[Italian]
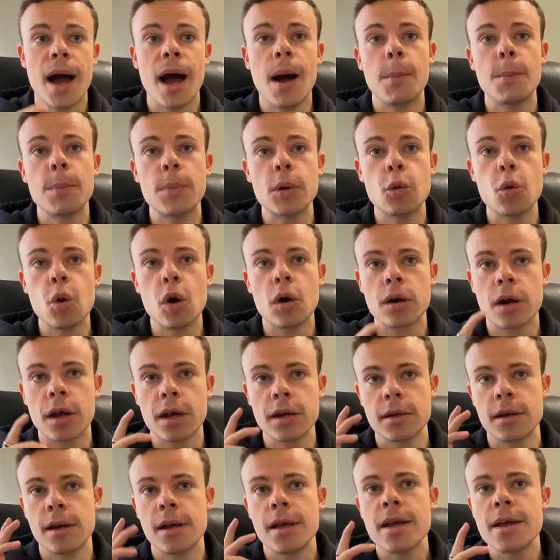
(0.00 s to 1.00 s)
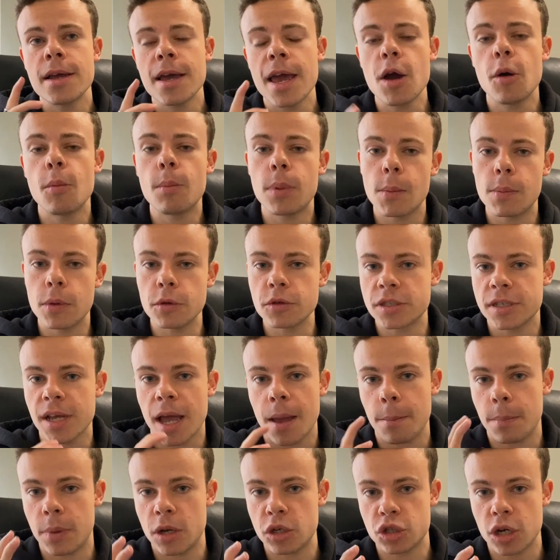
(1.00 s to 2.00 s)
Upwork è un po' più
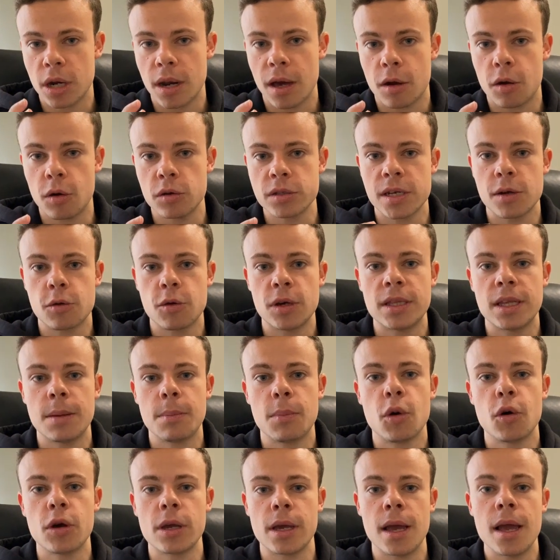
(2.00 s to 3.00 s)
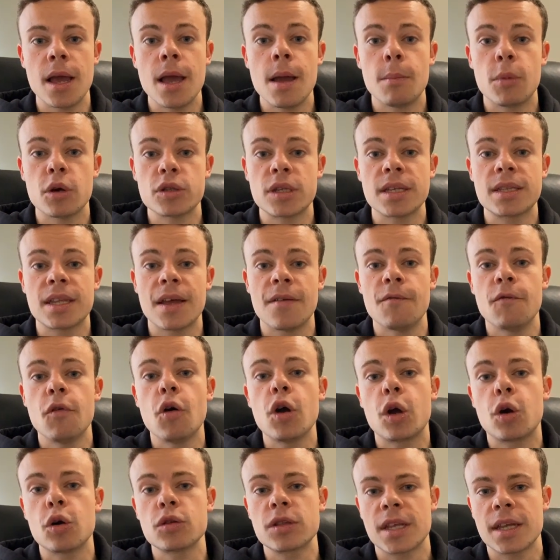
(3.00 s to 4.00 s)
semplice la cosa, quindi poi potete
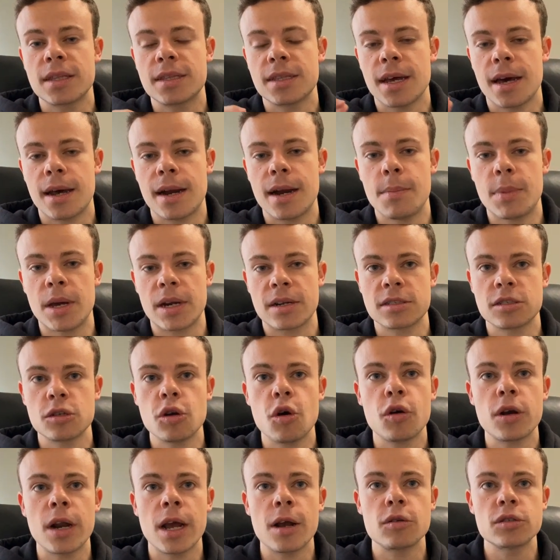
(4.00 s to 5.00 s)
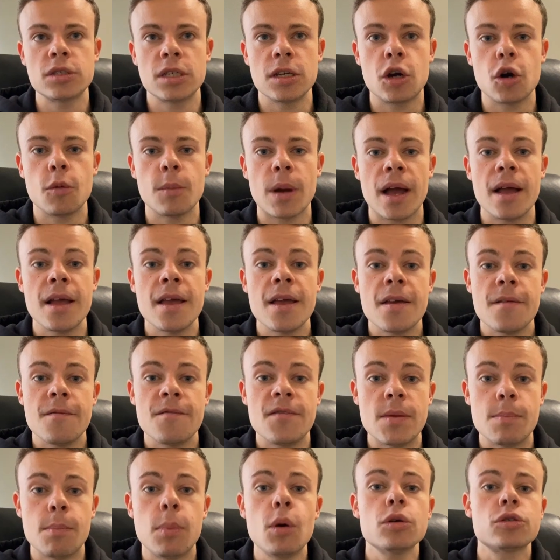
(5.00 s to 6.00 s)
voi contattare persone così come
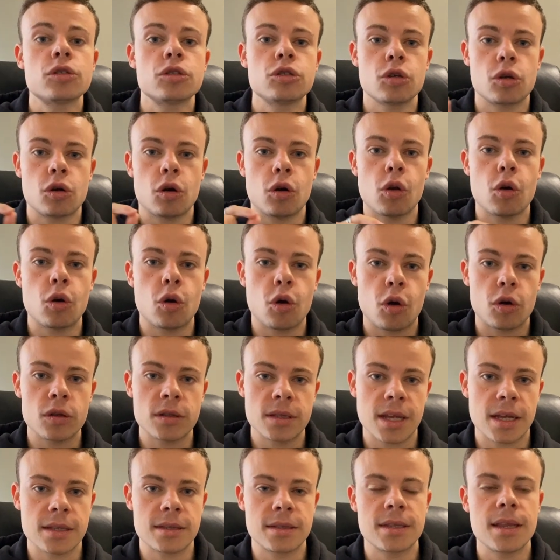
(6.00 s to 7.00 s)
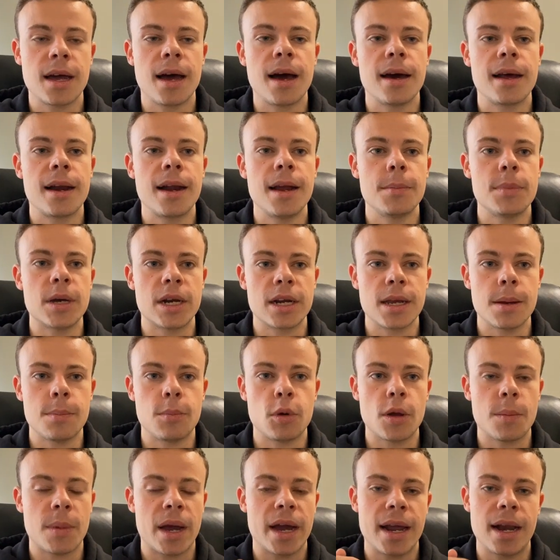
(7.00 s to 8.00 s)
vi possono loro contattare perché
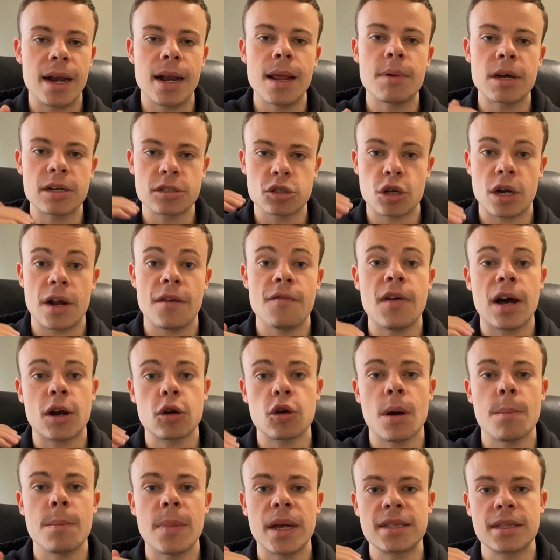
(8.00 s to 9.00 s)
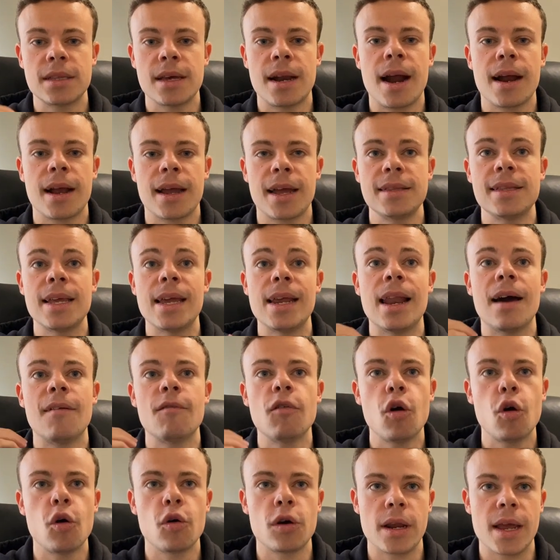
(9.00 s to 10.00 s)
poi magari le persone vanno a mettere anche dei
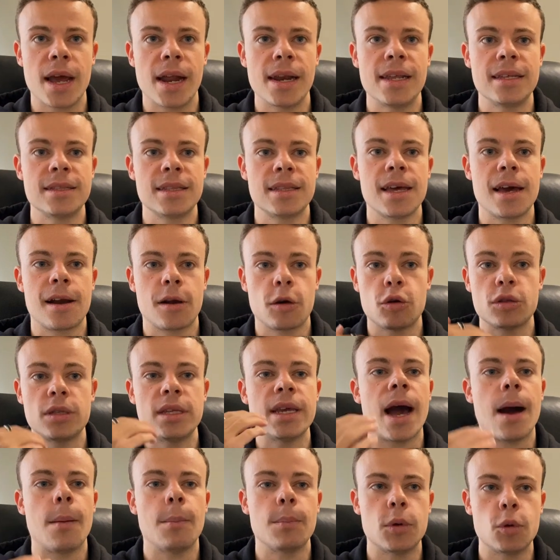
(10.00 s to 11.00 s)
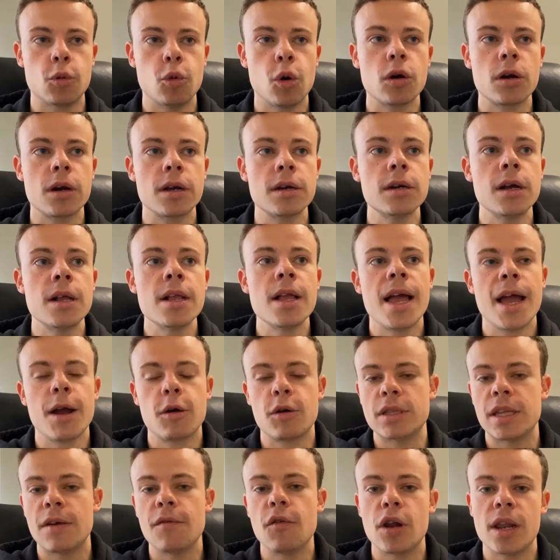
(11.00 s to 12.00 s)
lavori all'interno di Upwork e
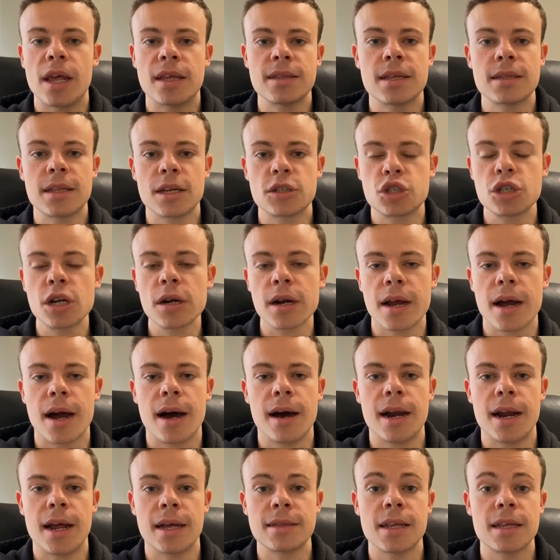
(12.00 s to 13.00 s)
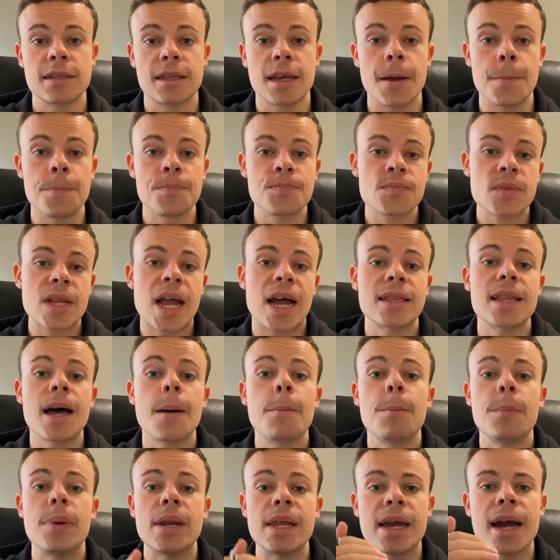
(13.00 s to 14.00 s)
quindi voi li andate a cercare, andate ad
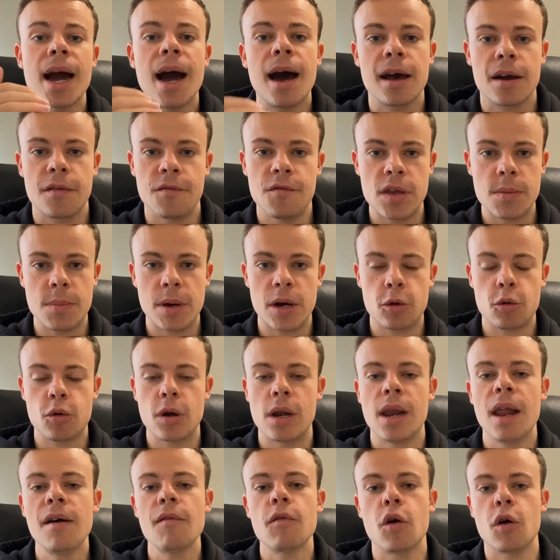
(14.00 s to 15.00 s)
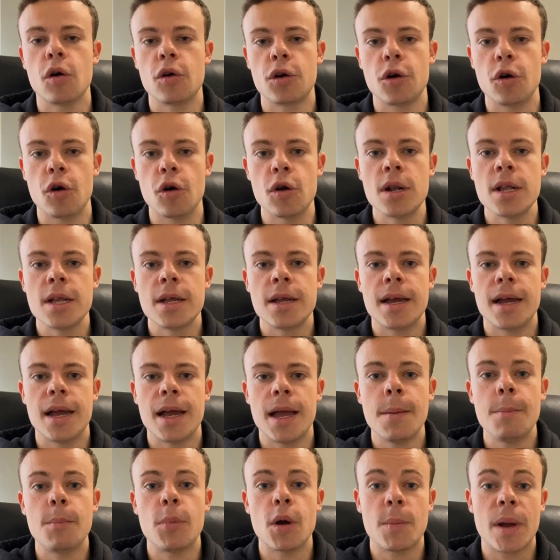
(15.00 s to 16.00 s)
applicarvi per quel lavoro
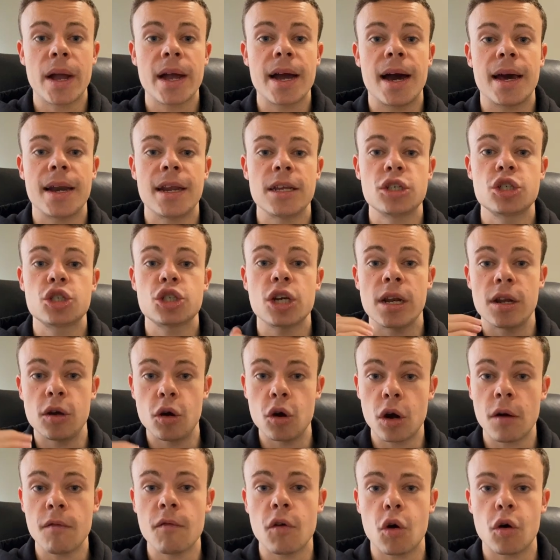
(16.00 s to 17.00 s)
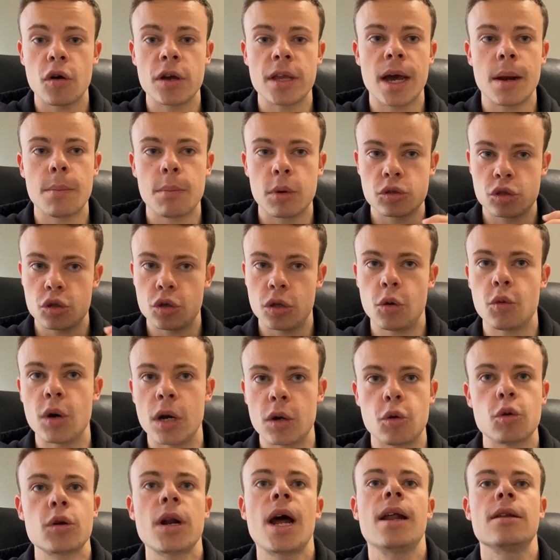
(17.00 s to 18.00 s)
eh, e poi magari scelgono voi al posto di
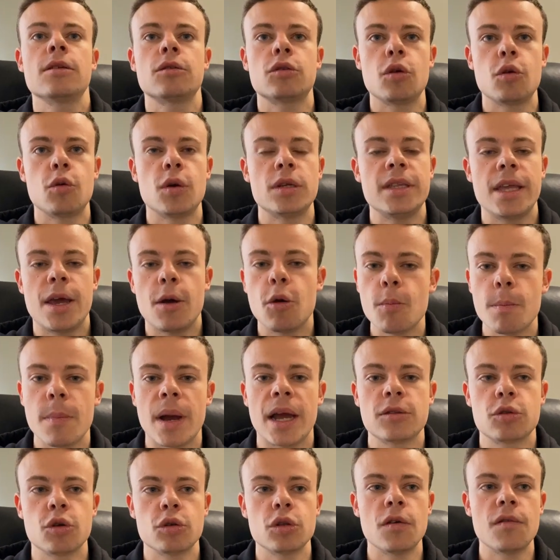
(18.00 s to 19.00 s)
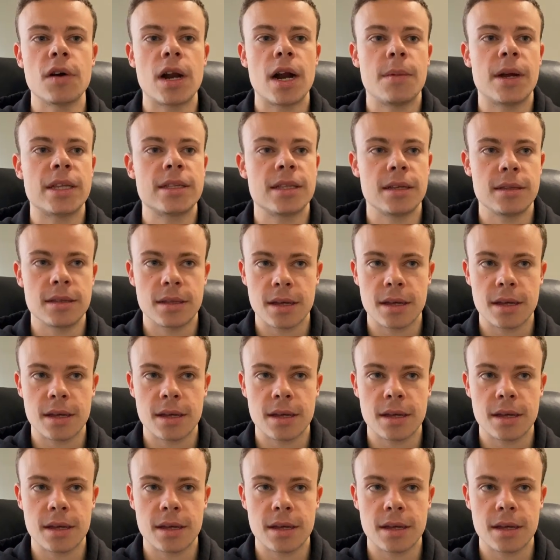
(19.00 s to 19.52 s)
qualcun altro, quindi è un metodo veramente